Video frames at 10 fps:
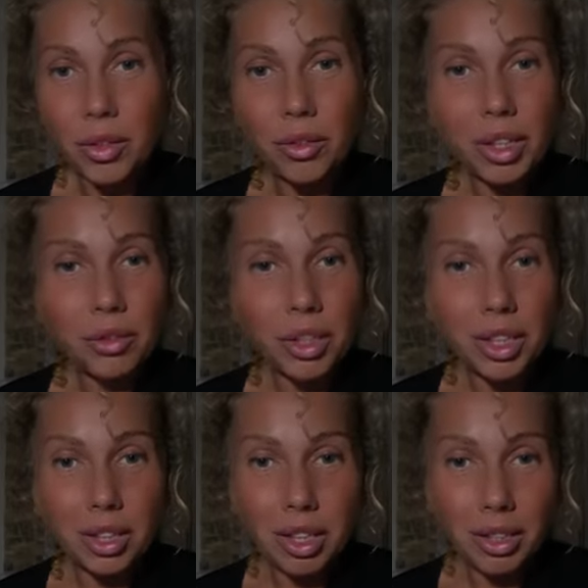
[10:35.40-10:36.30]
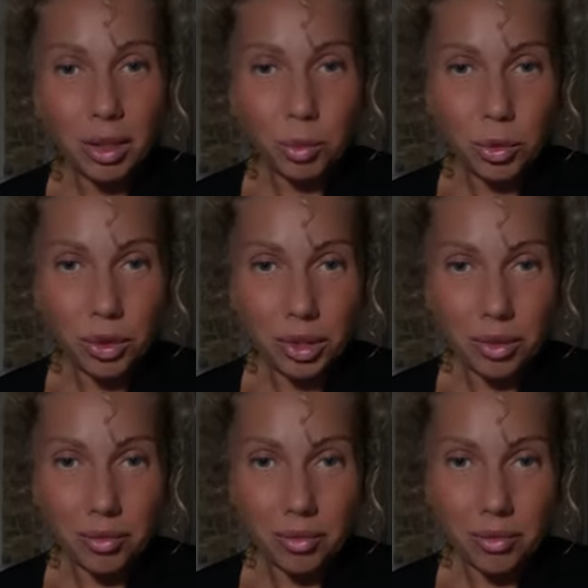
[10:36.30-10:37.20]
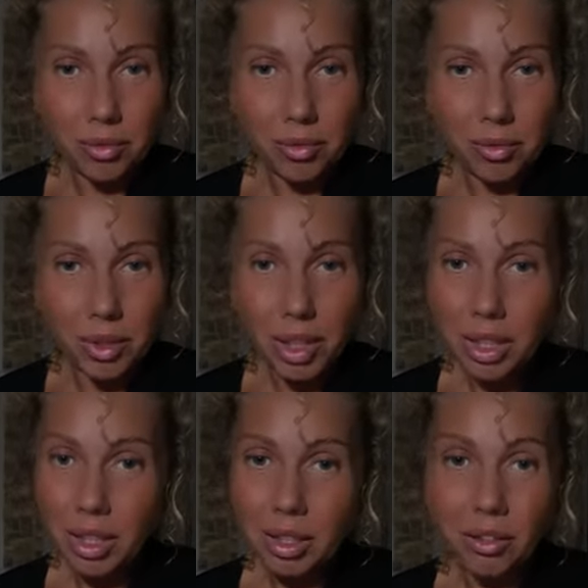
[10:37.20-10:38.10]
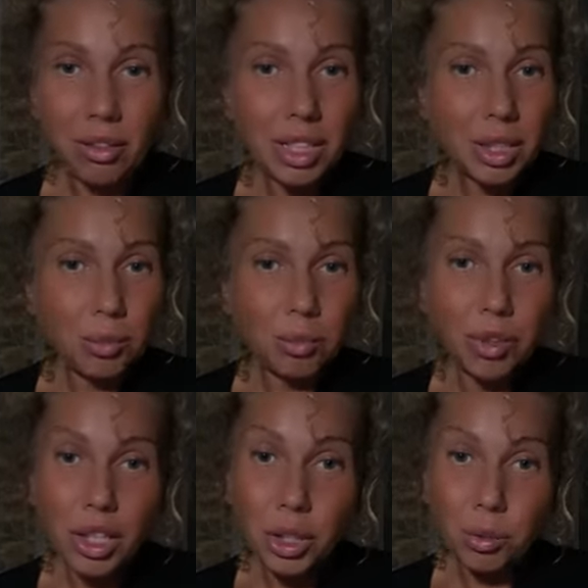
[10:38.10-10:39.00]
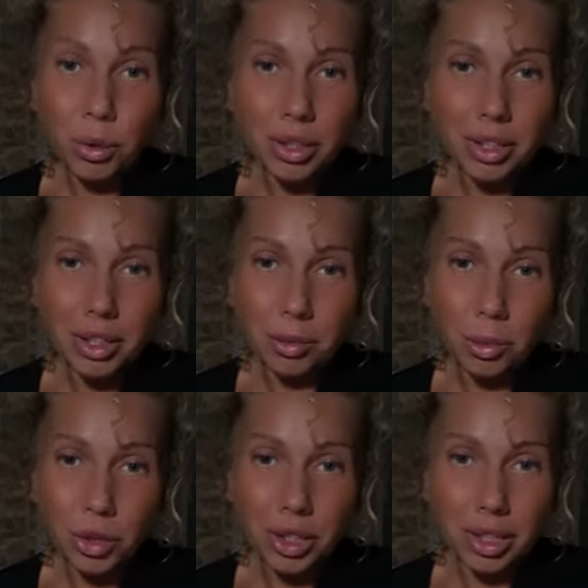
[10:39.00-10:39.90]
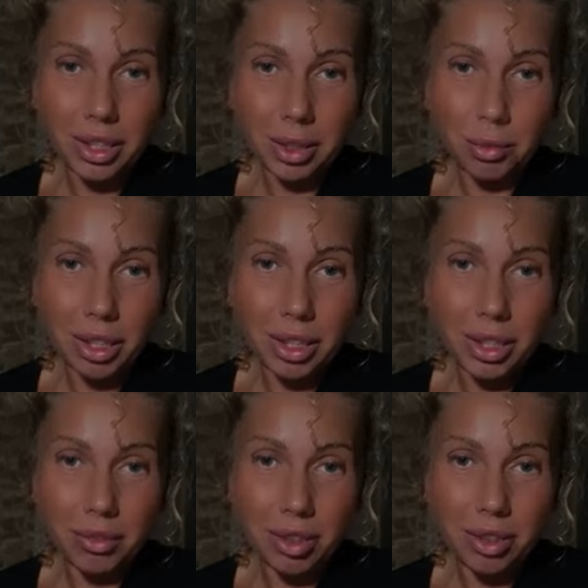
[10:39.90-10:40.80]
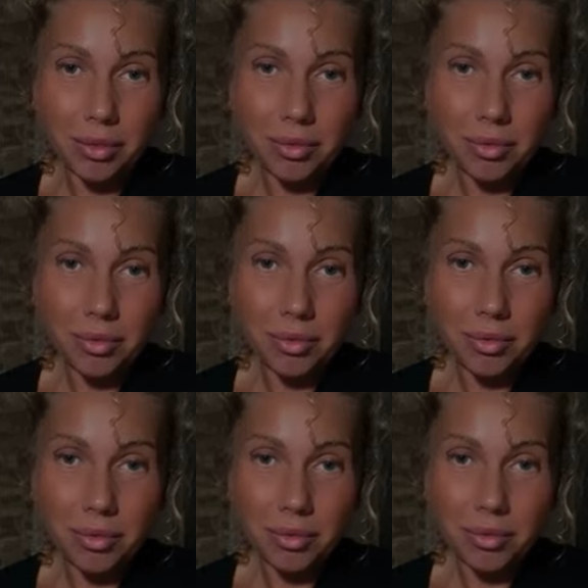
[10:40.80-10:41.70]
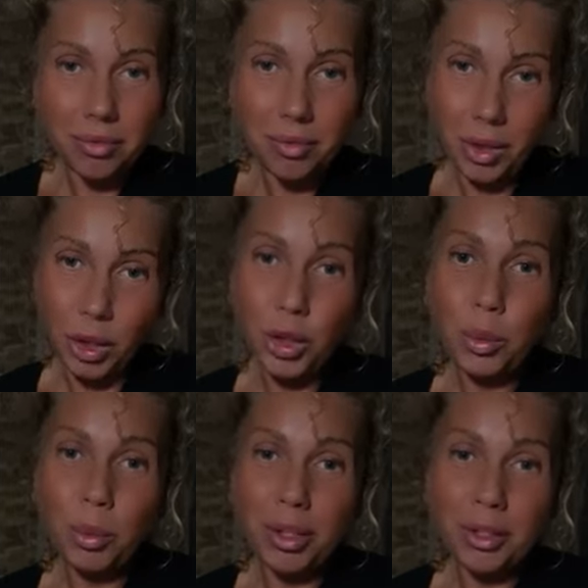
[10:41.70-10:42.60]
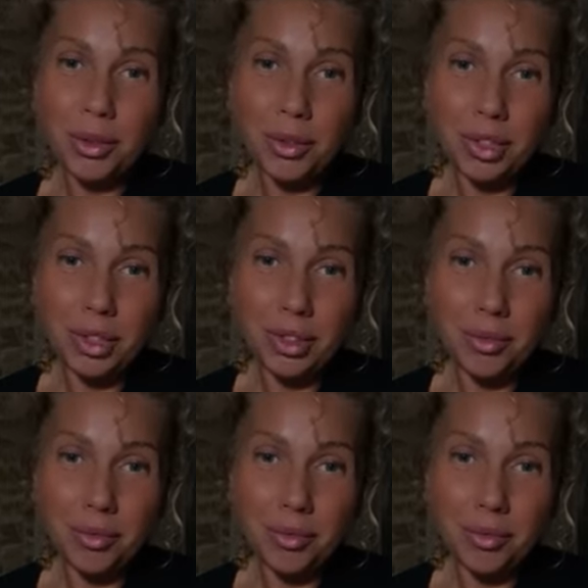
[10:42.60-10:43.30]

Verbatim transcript: вы этого никогда не забудете. Вас, ваш мозг не сможет это заблокировать. И что происходит?